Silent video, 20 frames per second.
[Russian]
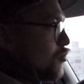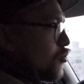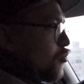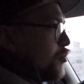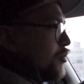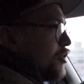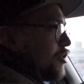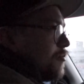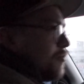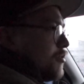
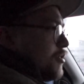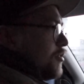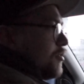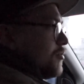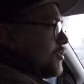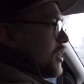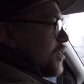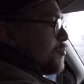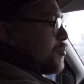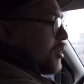
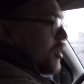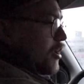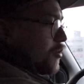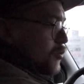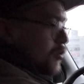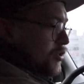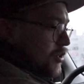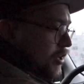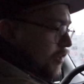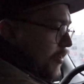турбированный. Да,
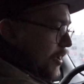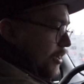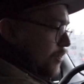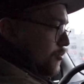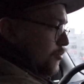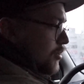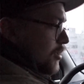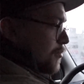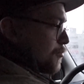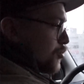белорусы
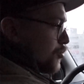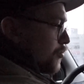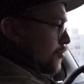говорят, что там